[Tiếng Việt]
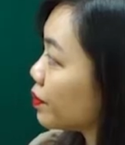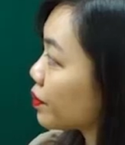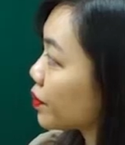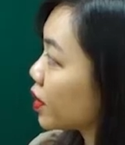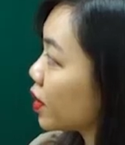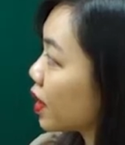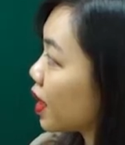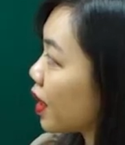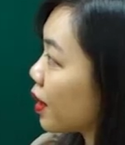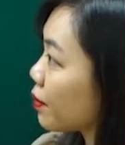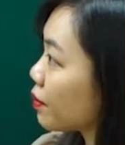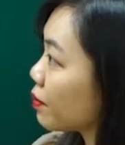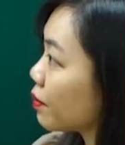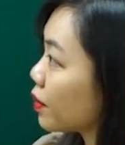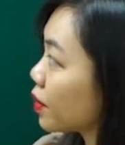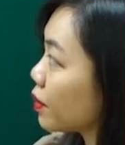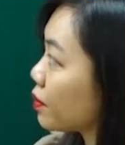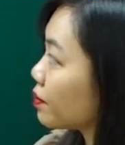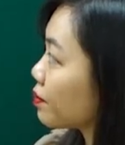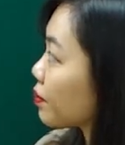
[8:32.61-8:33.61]
tức là
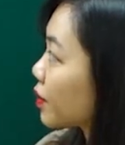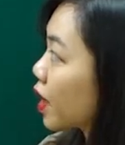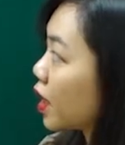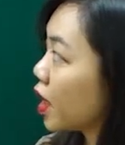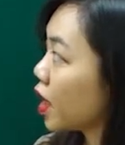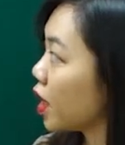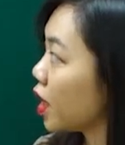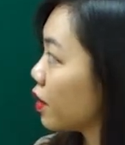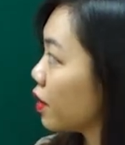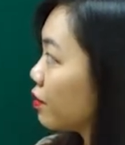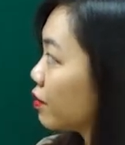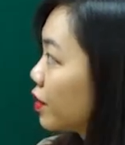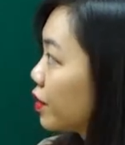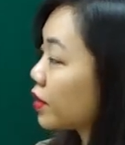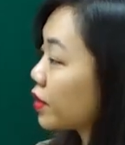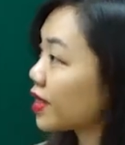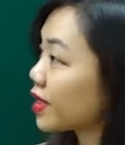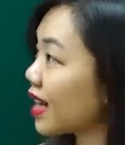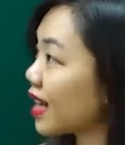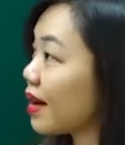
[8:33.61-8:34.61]
ờ,
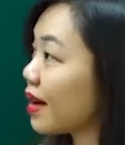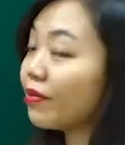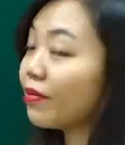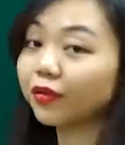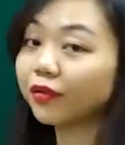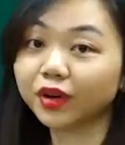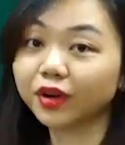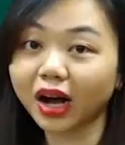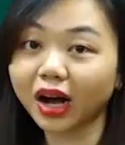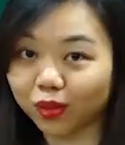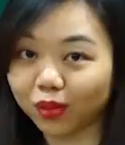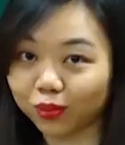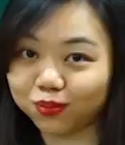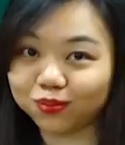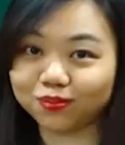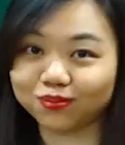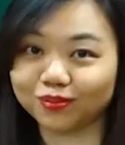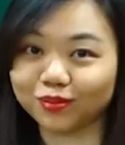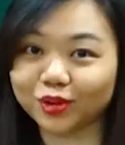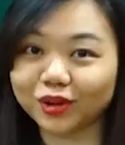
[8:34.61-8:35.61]
vừa xem và vừa học
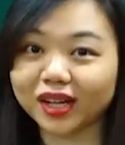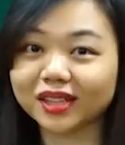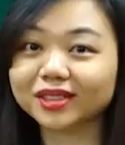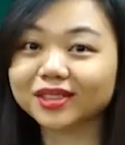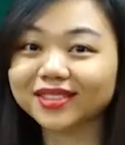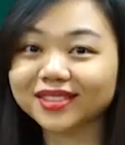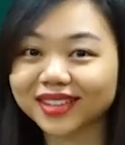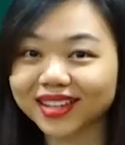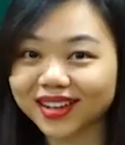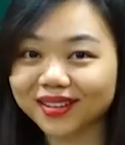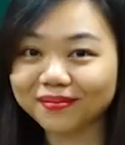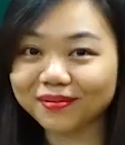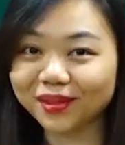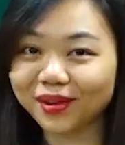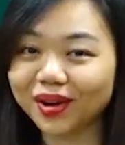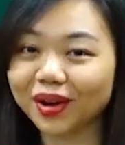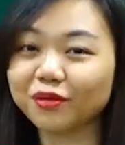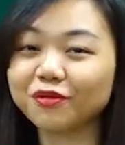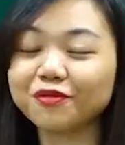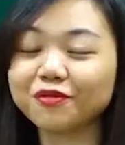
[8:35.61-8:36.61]
một cách trực tiếp
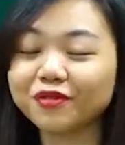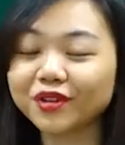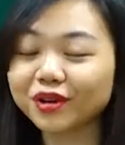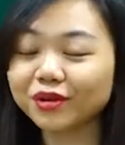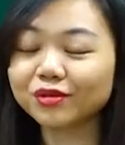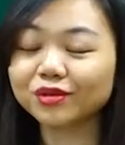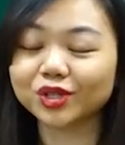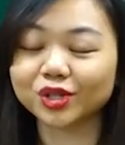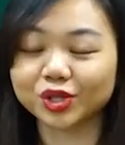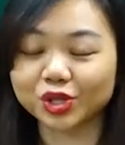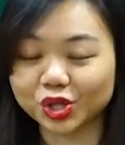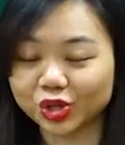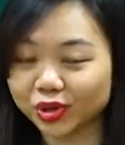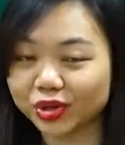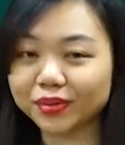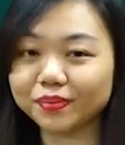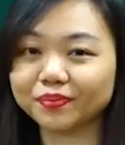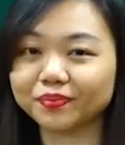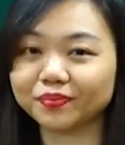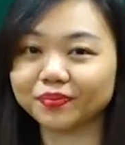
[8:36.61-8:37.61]
gọi là field
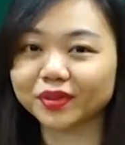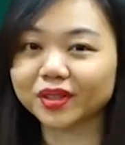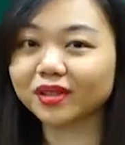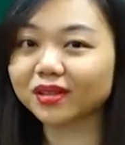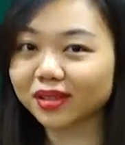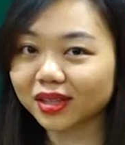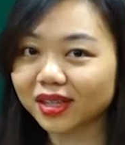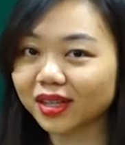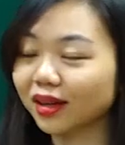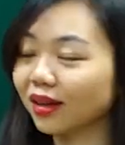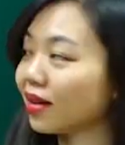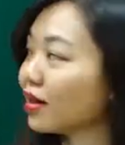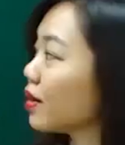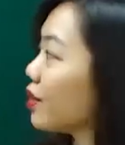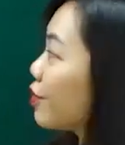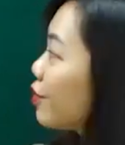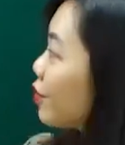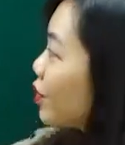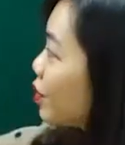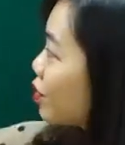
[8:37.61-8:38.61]
trip thực địa
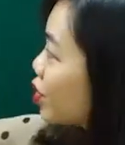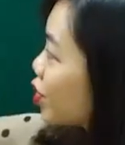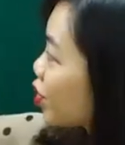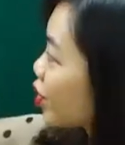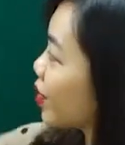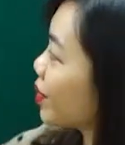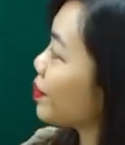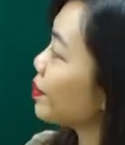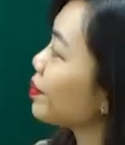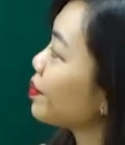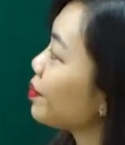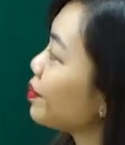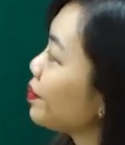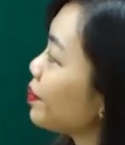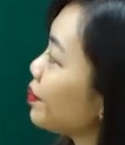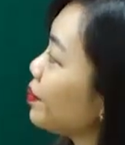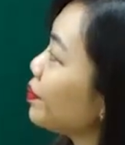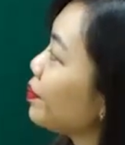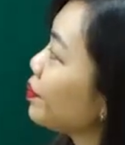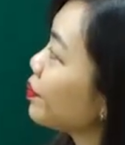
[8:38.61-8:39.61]
field trip
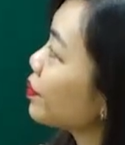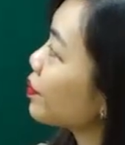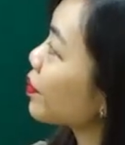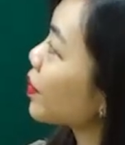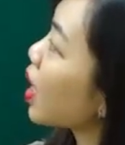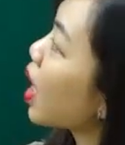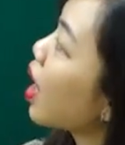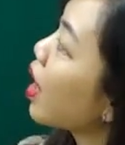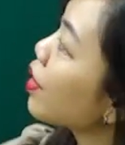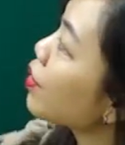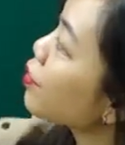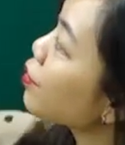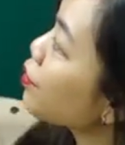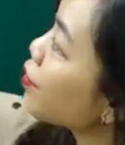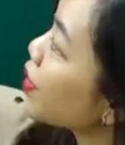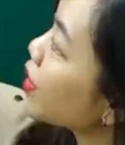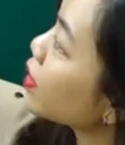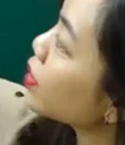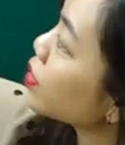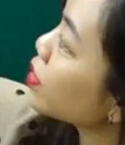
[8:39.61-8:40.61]

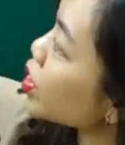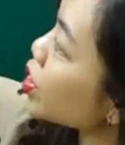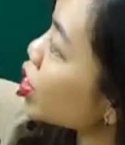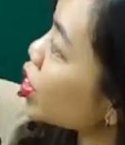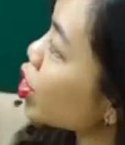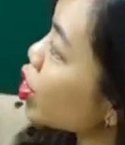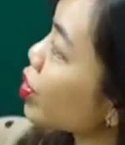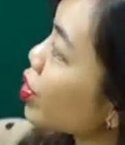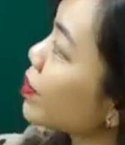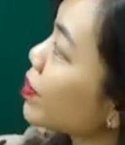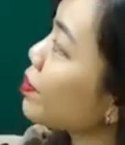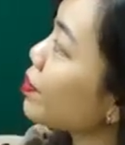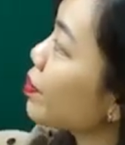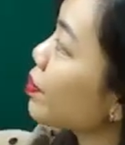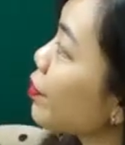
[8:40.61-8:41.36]
field trip